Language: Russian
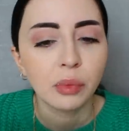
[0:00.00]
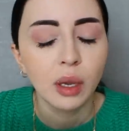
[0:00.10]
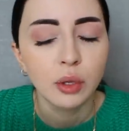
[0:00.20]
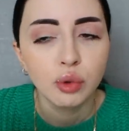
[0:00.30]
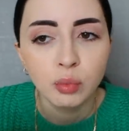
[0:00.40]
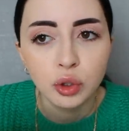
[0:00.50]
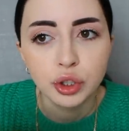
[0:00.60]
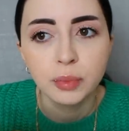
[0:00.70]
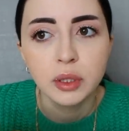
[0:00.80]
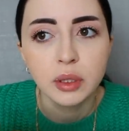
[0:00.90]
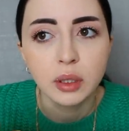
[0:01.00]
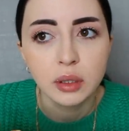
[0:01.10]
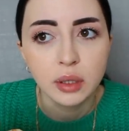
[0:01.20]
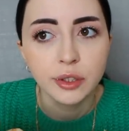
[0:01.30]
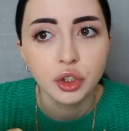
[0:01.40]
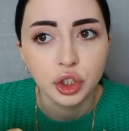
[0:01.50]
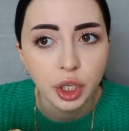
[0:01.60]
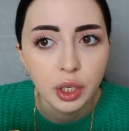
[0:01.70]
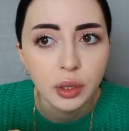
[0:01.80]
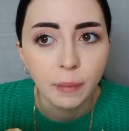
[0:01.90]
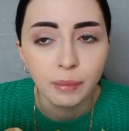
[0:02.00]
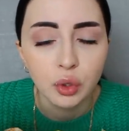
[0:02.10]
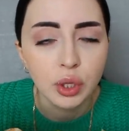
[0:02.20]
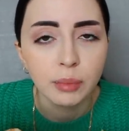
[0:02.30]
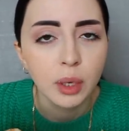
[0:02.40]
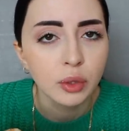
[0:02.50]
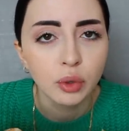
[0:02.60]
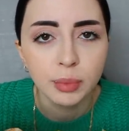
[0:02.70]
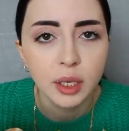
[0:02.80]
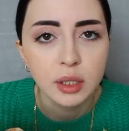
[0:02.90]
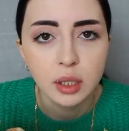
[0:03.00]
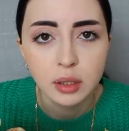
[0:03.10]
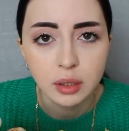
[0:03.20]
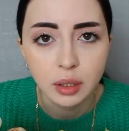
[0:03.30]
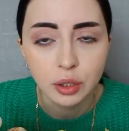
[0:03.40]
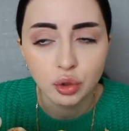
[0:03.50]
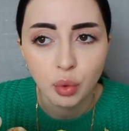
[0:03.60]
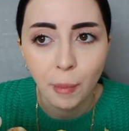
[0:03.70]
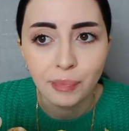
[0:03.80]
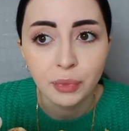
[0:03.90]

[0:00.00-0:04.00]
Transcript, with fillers: Я думаю, может быть, заказать Шейн, но там одно платье я не закажу.